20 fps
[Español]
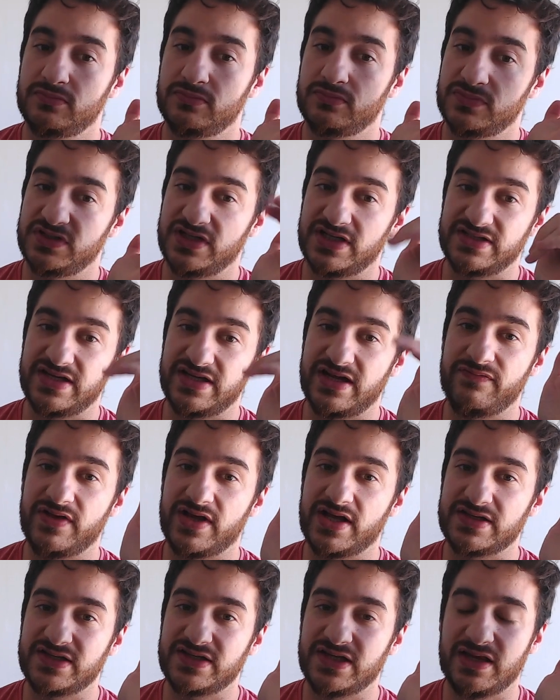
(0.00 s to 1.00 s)
si hacía alfil
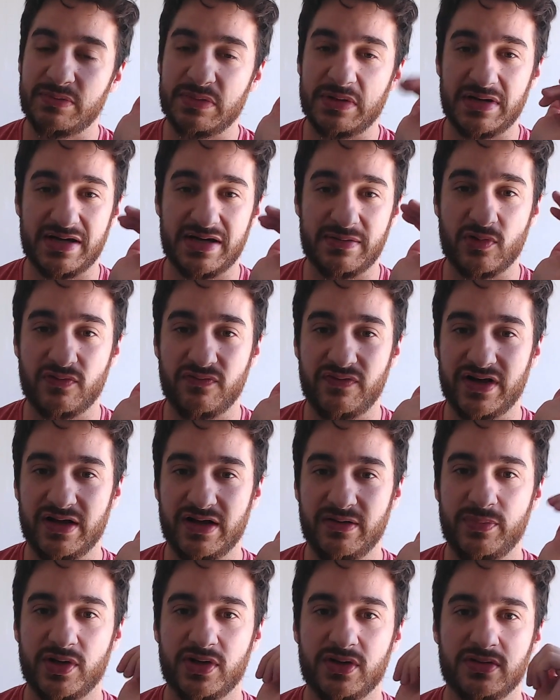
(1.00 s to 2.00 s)
G7 me iban a morfar
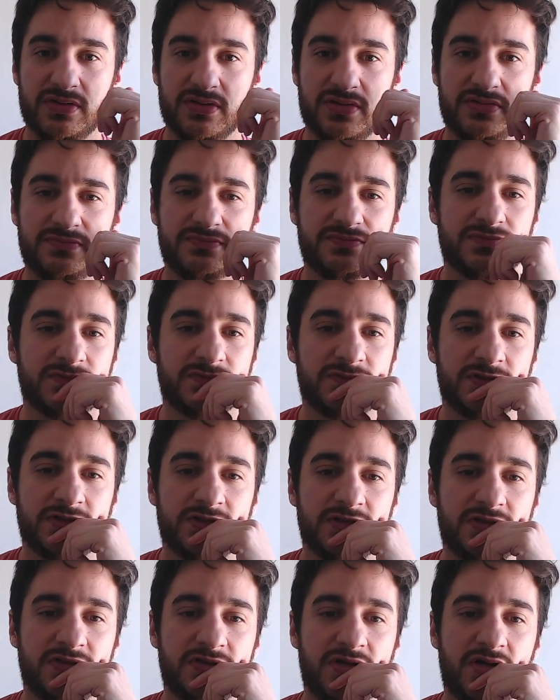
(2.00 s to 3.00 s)
el peón, ¿no?
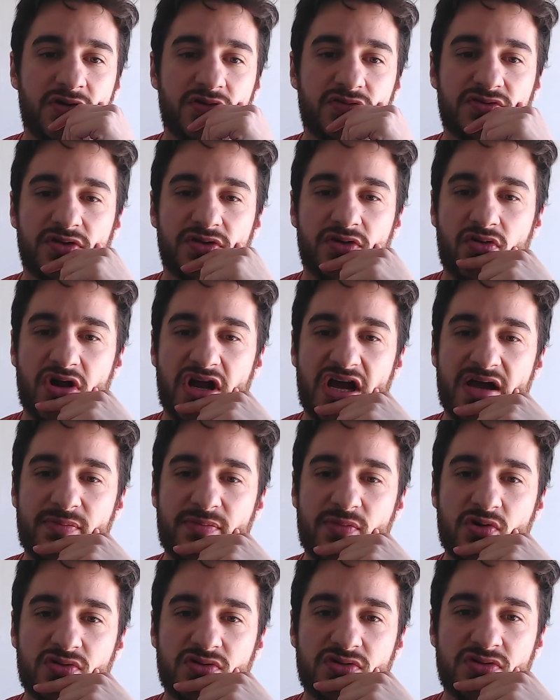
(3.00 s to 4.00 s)
Nos
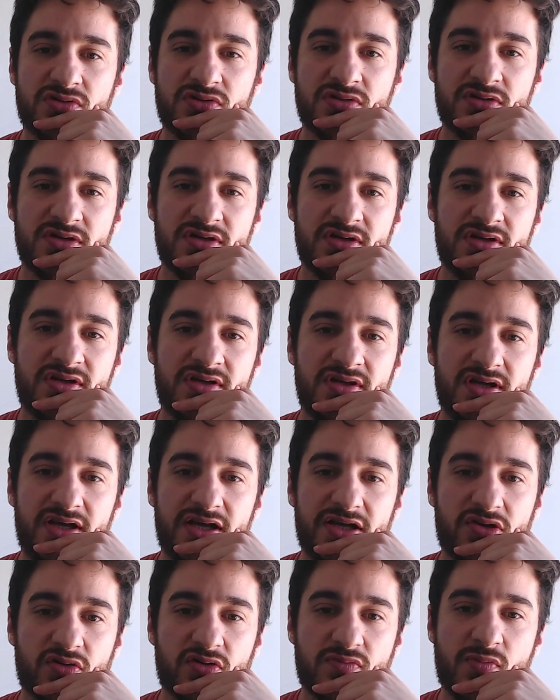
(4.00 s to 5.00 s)
enrocamos.
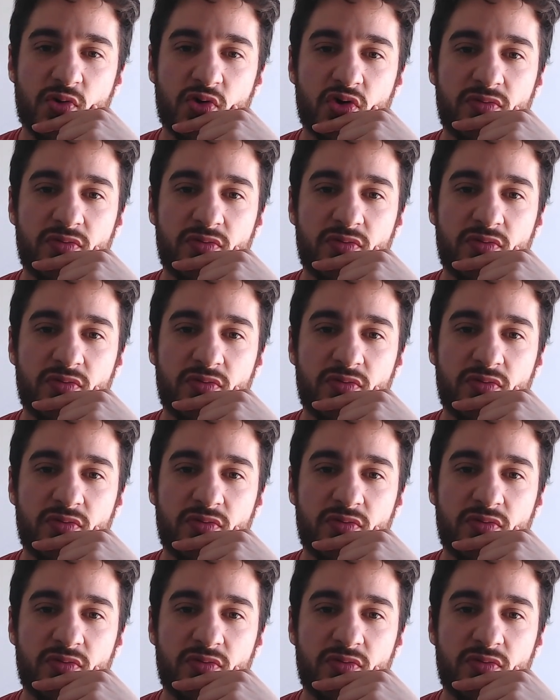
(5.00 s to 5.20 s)
Esto es muy